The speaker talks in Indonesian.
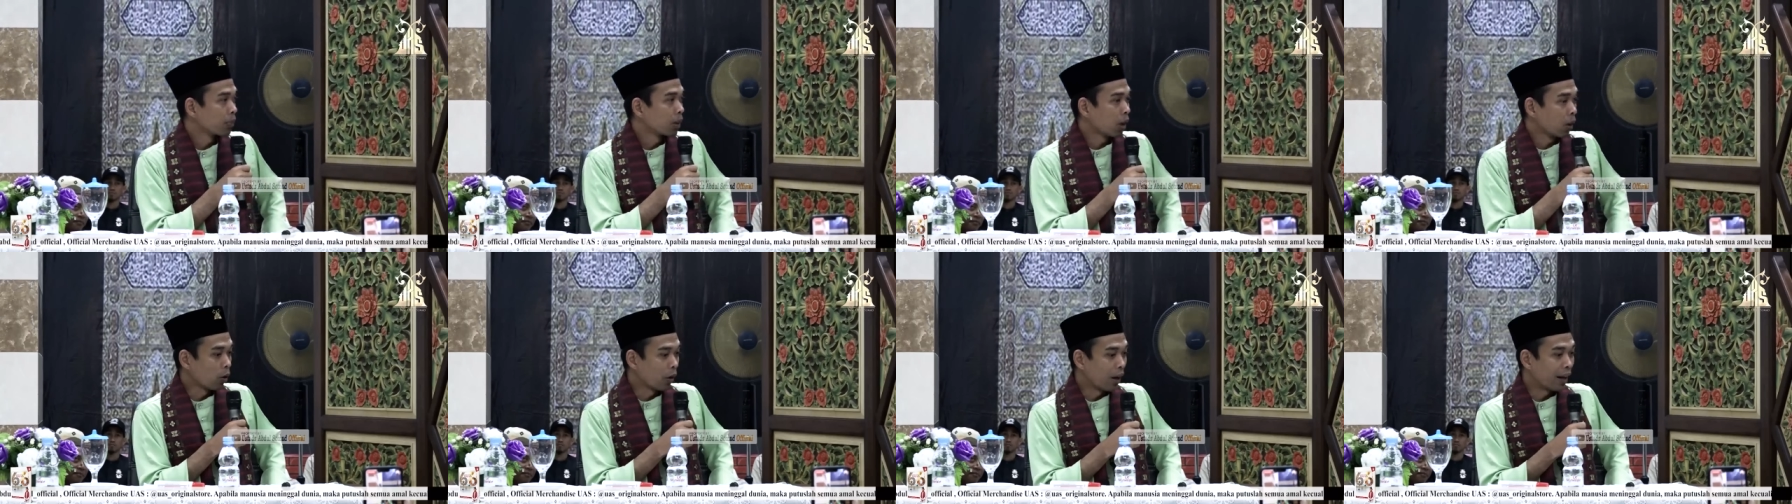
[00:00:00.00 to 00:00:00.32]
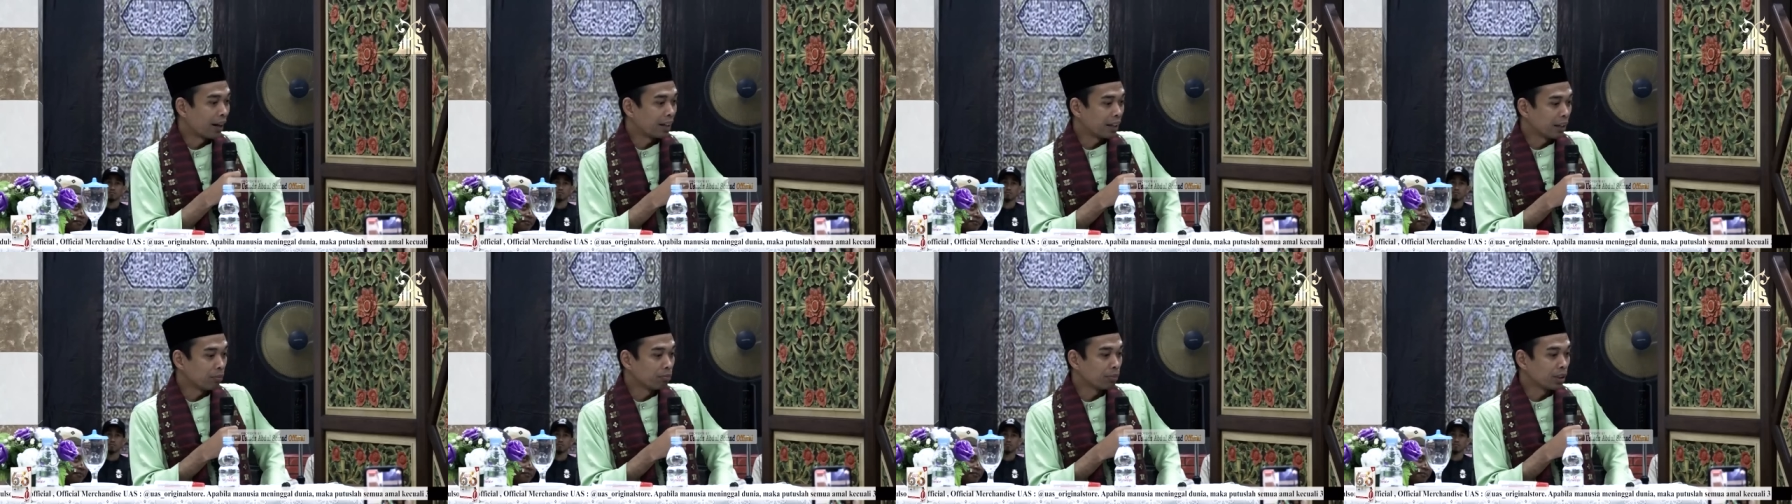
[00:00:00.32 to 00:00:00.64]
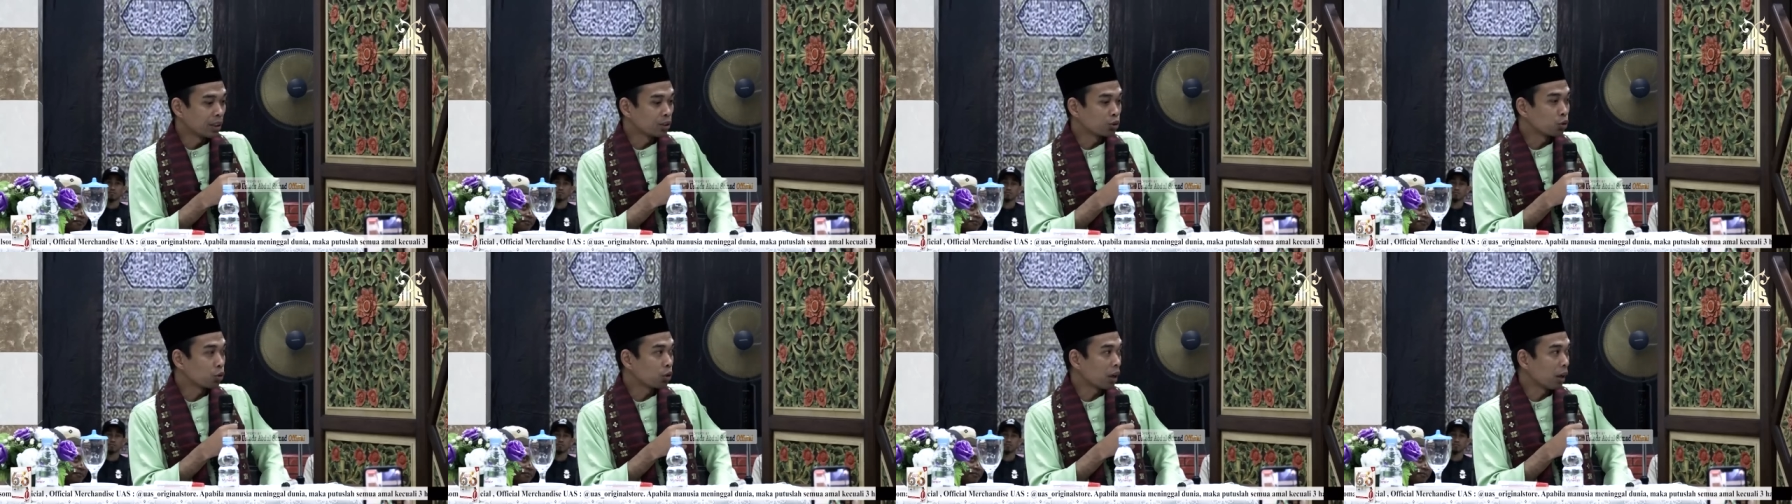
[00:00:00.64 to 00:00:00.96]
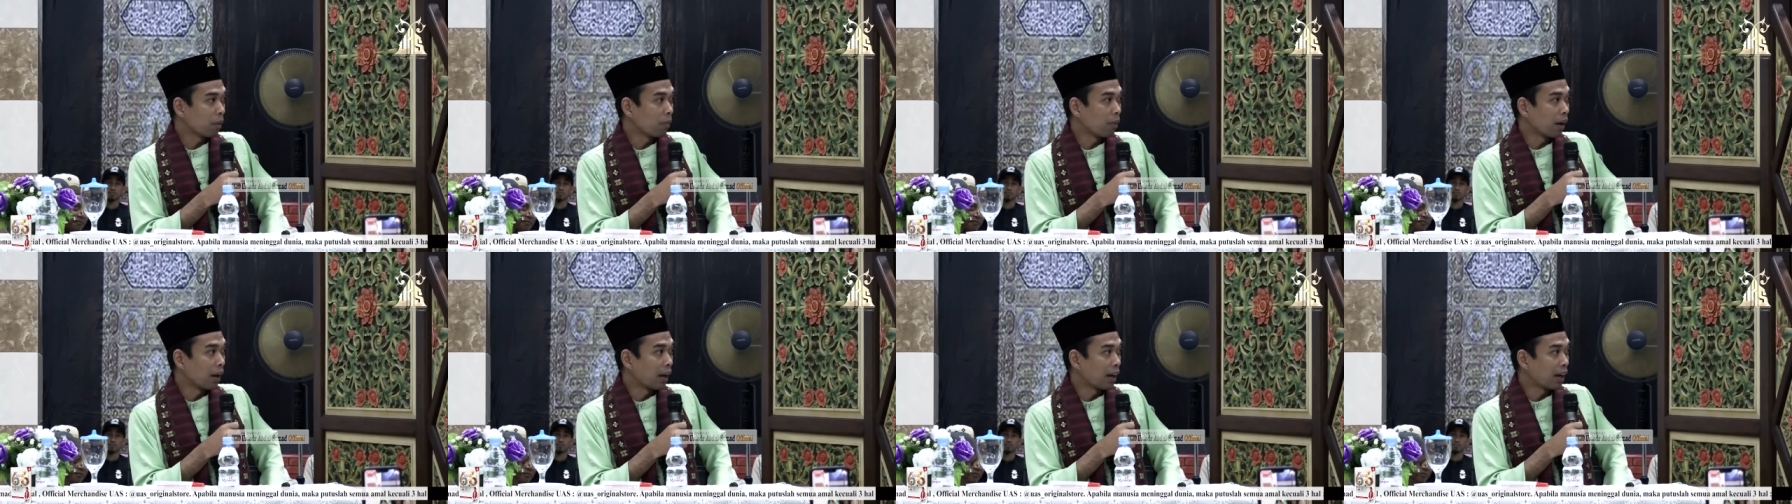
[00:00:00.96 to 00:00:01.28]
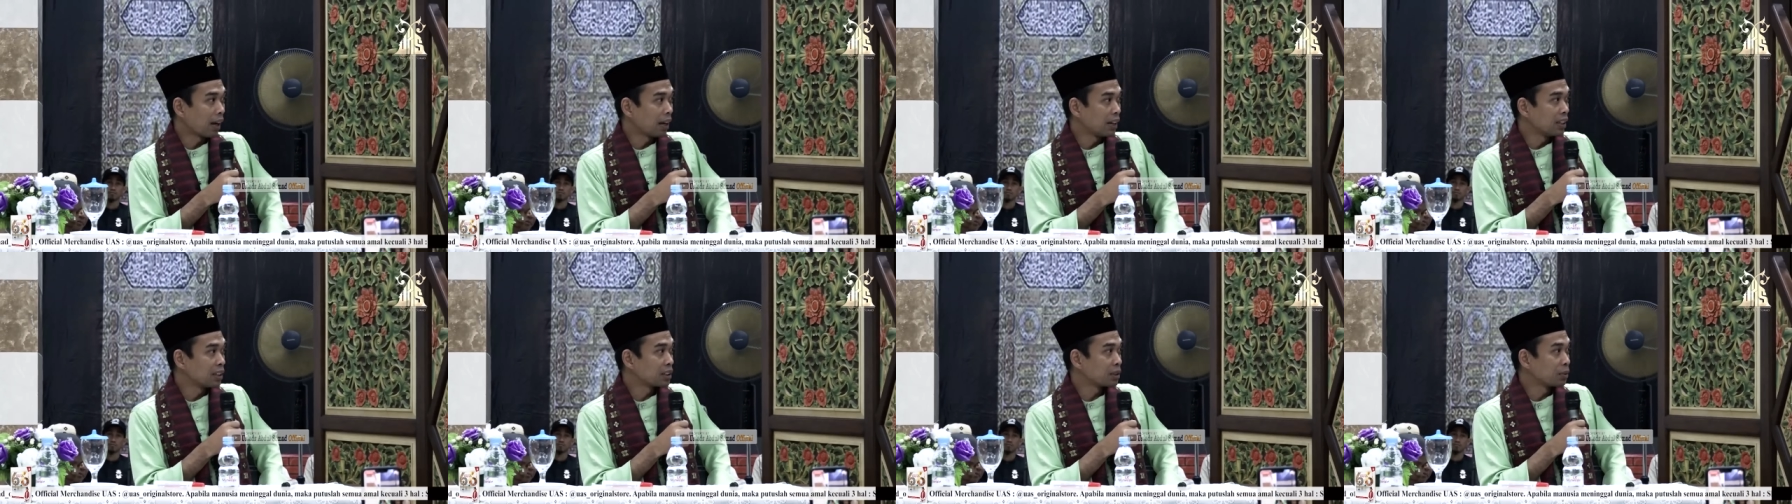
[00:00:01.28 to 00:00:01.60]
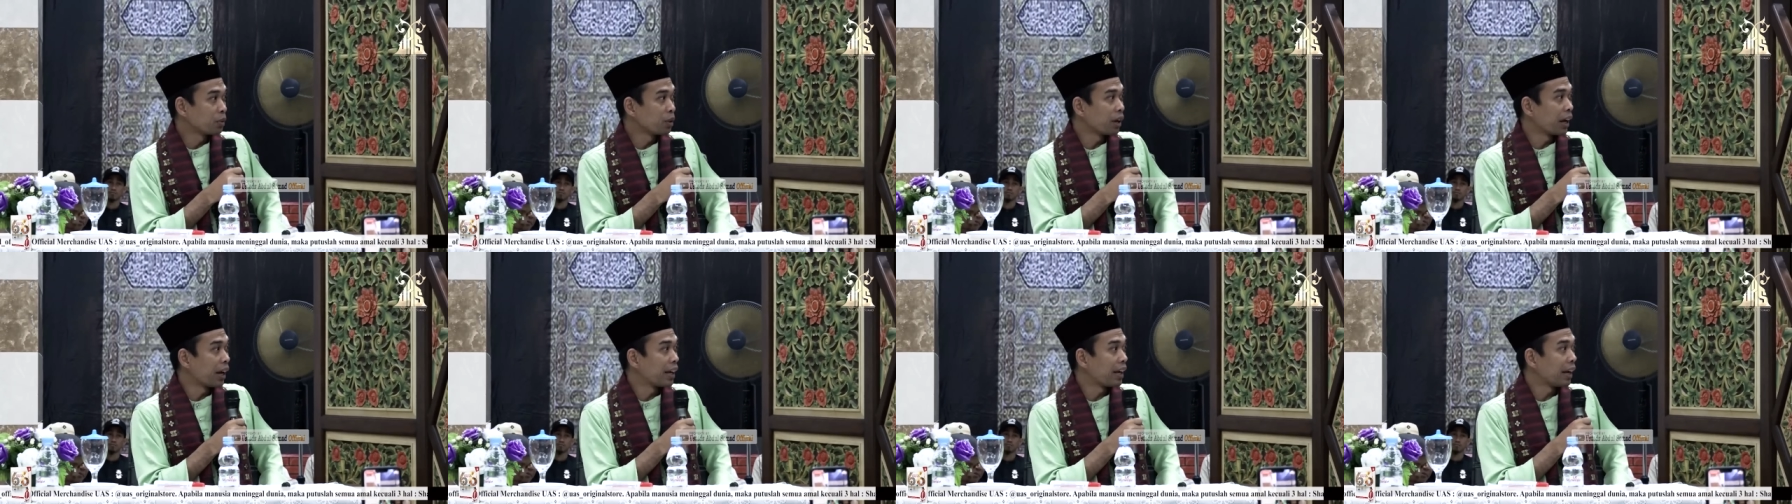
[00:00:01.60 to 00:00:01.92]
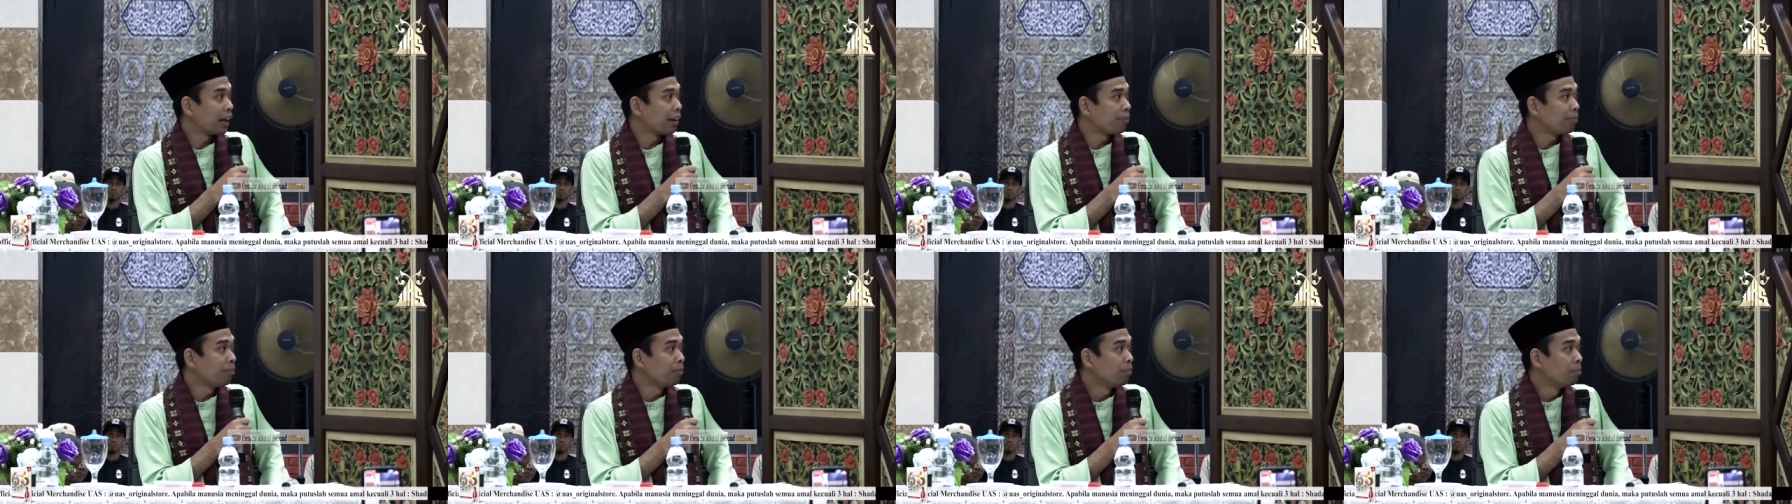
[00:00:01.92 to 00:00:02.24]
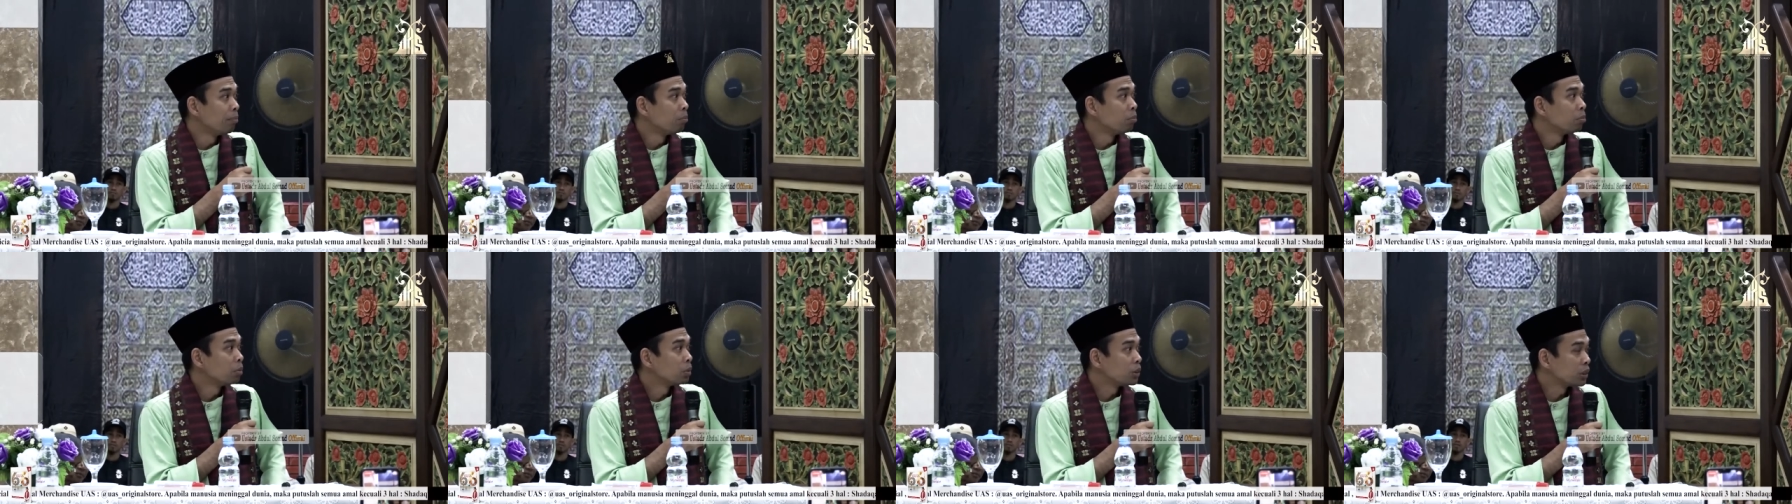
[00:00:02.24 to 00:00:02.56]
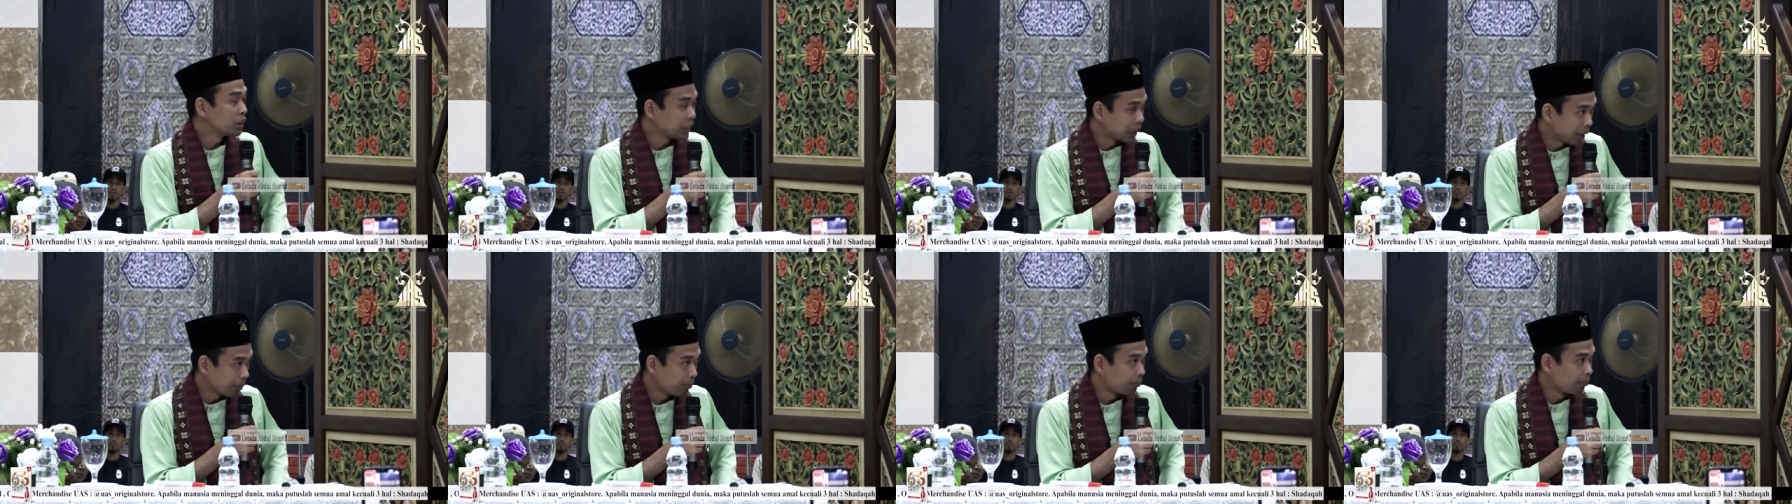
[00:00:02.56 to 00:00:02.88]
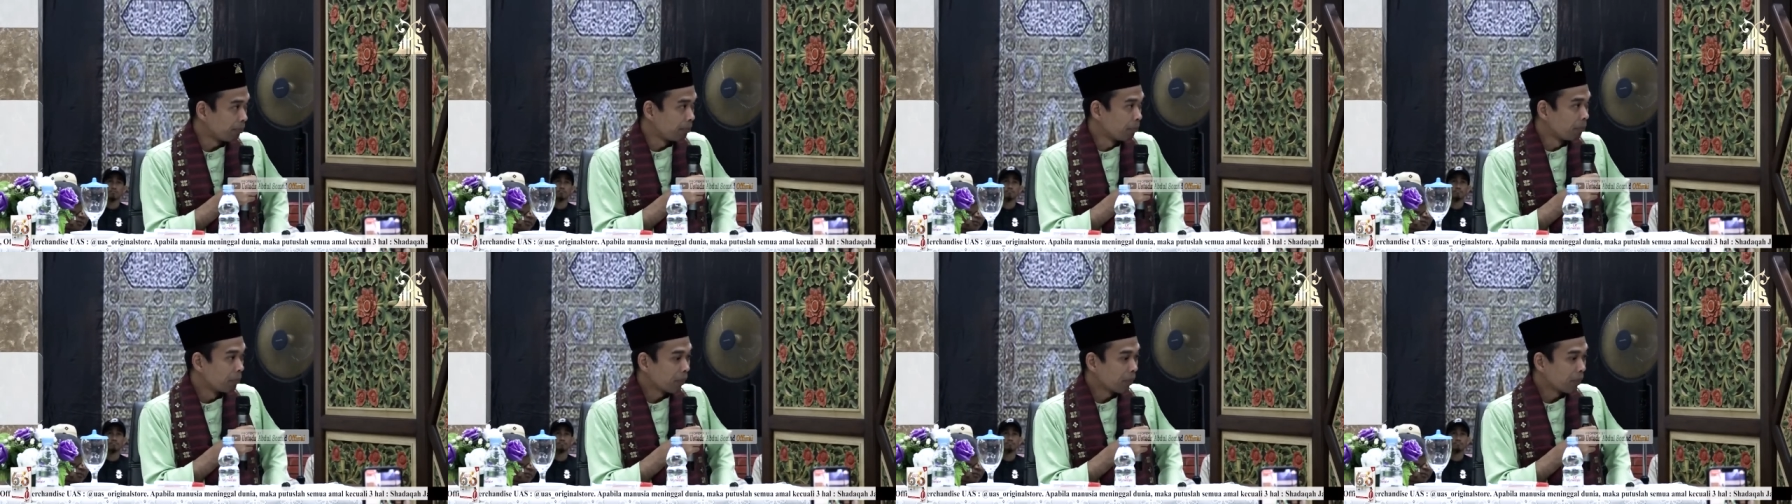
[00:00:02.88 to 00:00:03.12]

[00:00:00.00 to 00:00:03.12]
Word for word: Kalau ayam yang suka belaga disebut ayam siap.